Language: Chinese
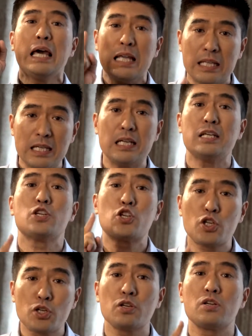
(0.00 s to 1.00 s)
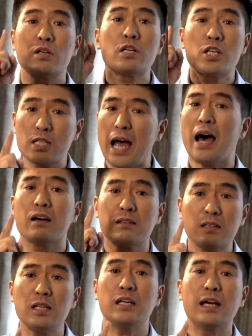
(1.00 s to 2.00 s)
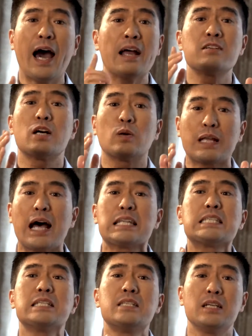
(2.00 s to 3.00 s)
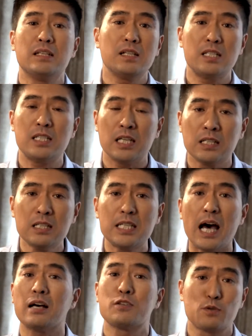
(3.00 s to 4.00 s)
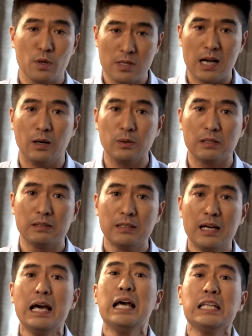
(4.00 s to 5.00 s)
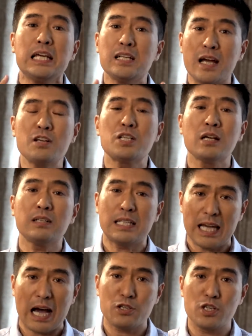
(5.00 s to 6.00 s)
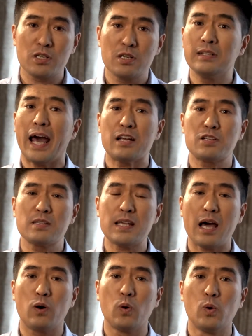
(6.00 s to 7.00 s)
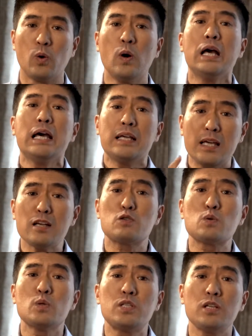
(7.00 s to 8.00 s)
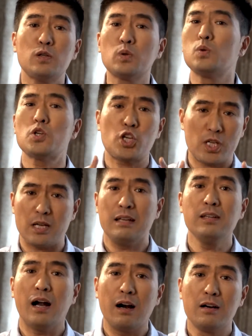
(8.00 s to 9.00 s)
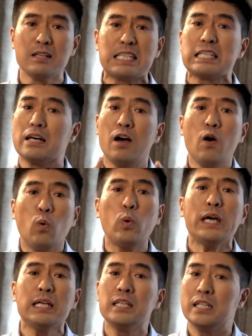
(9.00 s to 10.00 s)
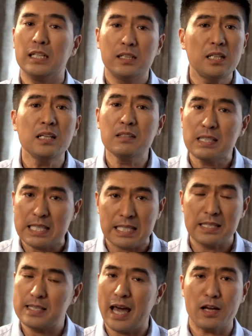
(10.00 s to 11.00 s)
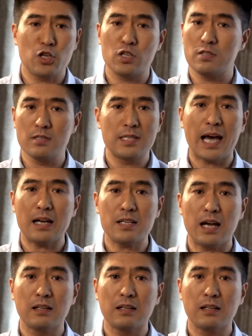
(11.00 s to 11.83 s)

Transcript: 你是上帝按照他自己的形象所造的，你人生的价值乃是在乎耶稣基督神的儿子为你钉死在十字架上，